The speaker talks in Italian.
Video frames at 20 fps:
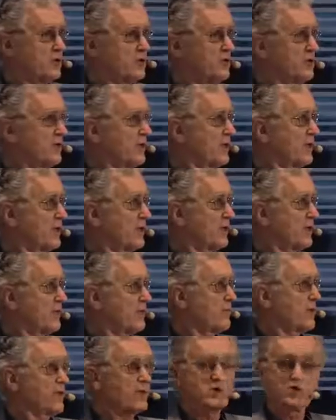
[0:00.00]
e due a
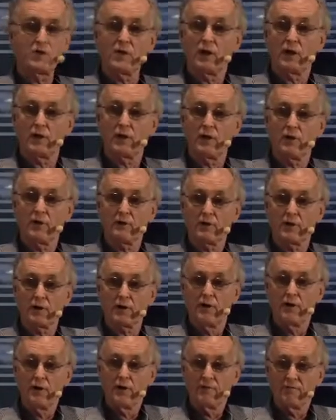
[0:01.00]
Cambridge e a
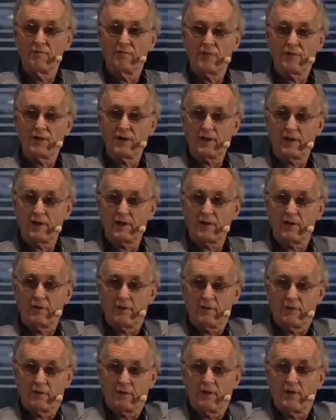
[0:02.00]
Londra,
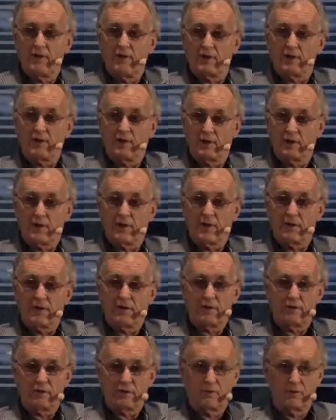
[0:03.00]
vederlo in
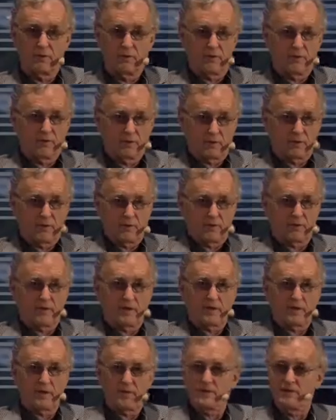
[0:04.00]
italiano
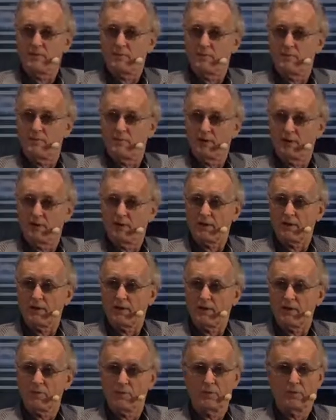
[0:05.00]
qualche settimana
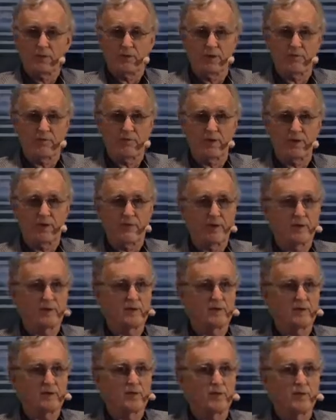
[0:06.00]
dopo è
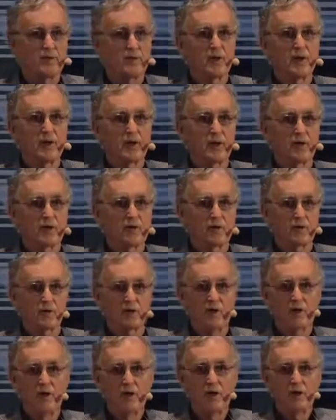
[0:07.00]
veramente un
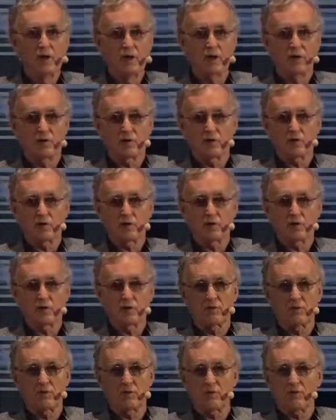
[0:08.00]
miracolo e lo so
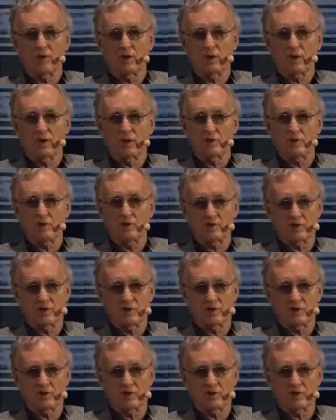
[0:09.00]
che tutta la,